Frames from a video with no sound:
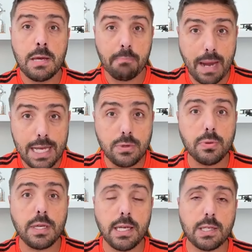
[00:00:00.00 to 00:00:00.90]
Mais do
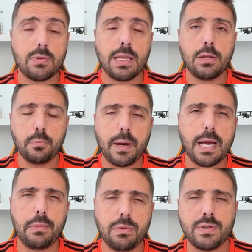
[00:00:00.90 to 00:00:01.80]
que isso, além do
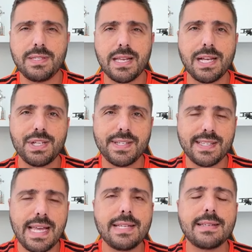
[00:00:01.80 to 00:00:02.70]
pagamento de cerca de
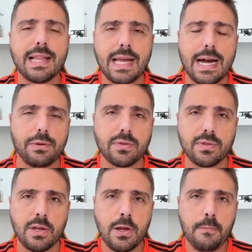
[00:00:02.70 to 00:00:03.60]
seis
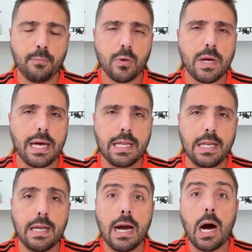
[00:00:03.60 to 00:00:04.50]
salários do
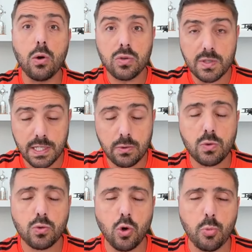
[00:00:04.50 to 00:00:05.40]
Carilli ao
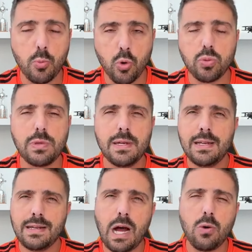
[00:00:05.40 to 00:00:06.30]
Santos como multa,
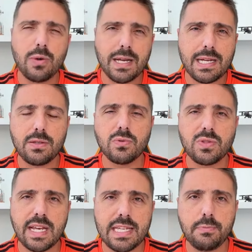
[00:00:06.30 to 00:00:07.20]
algo na casa dos
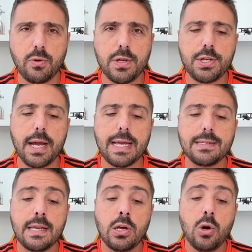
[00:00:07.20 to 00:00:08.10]
3 milhões de
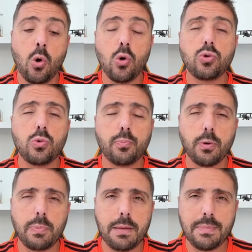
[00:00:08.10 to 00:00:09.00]
reais, outro
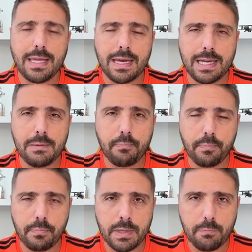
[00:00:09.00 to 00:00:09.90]
probleminha
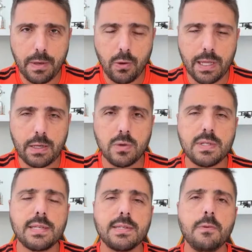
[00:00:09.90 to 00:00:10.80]
emperrou a
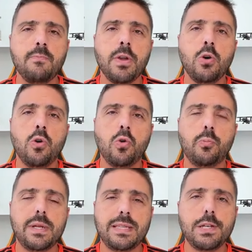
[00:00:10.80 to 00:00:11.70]
negociação o
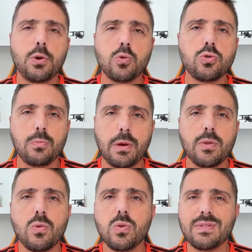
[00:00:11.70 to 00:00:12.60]
presidente Augusto Melo
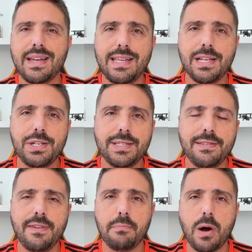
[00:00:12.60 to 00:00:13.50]
não gostaria de se
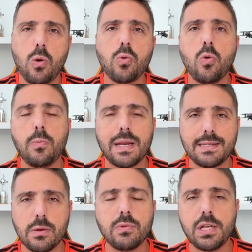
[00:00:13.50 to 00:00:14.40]
ver mal com o
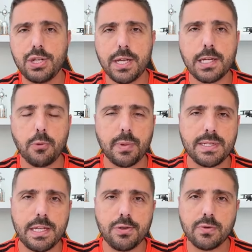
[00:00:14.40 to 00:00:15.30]
Marcelo Teixeira, que é o
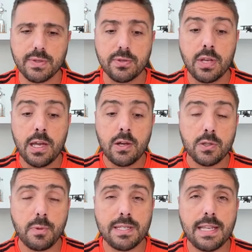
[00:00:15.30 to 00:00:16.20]
presidente do Santos.
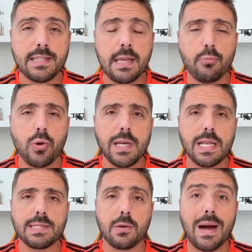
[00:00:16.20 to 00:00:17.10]
Os presidentes têm boa
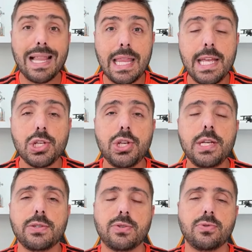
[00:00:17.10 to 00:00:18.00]
relação. Além
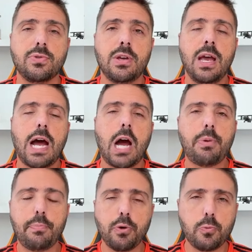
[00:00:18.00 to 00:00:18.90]
disso, há
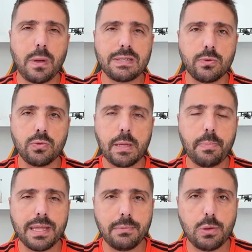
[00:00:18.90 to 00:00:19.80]
uma preocupação no
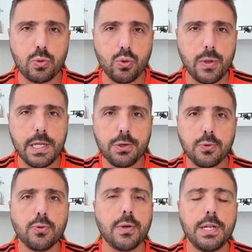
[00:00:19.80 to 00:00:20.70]
departamento jurídico
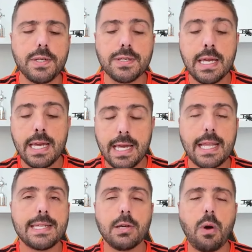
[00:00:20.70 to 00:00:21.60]
do Corinthians em
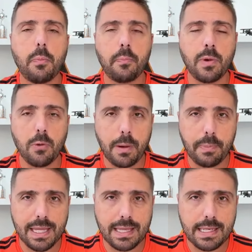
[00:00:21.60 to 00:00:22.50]
relação a, a uma
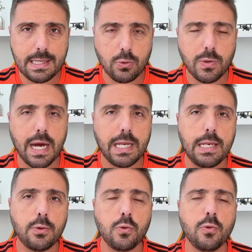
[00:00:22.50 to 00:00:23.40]
pendência do
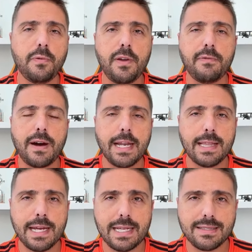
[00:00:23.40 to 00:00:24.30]
Carilli com o Vevaren
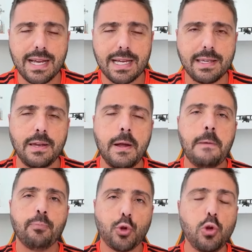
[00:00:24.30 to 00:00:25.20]
Nagasaki,
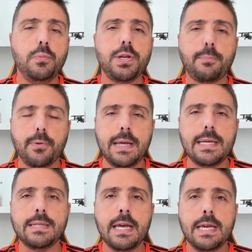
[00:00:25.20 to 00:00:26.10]
clube
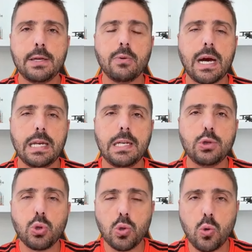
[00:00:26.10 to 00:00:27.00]
japonês que o Carilli
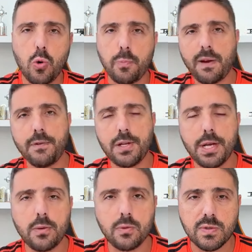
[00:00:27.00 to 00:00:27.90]
trocou para fechar
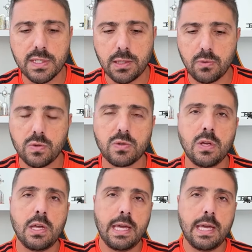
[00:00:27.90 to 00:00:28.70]
com o Santos.